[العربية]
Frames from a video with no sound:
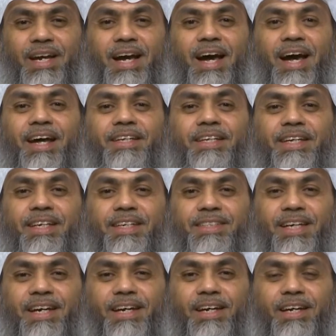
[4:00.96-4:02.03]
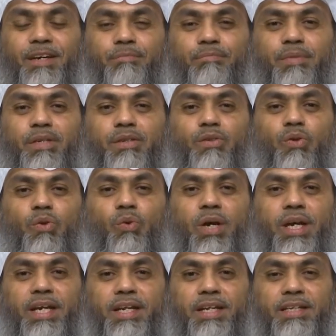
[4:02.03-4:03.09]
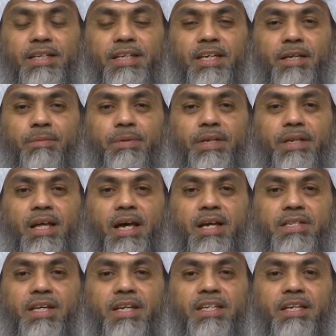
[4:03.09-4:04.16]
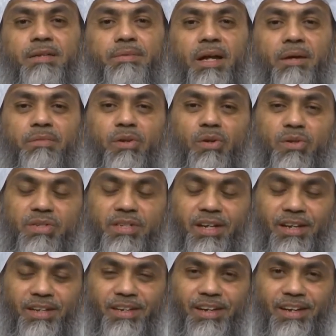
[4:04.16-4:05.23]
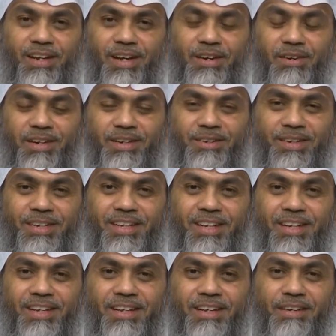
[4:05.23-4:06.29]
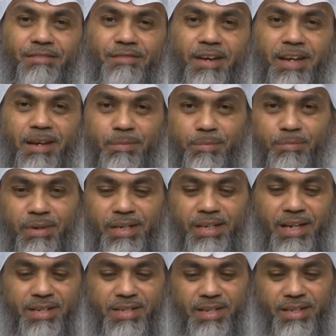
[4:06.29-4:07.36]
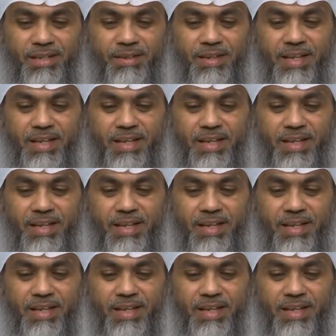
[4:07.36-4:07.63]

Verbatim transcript: خديجة بنت خويلد ابن أسد ابن عبد العزة رضي الله عنها وارضاه فهي من بني أسد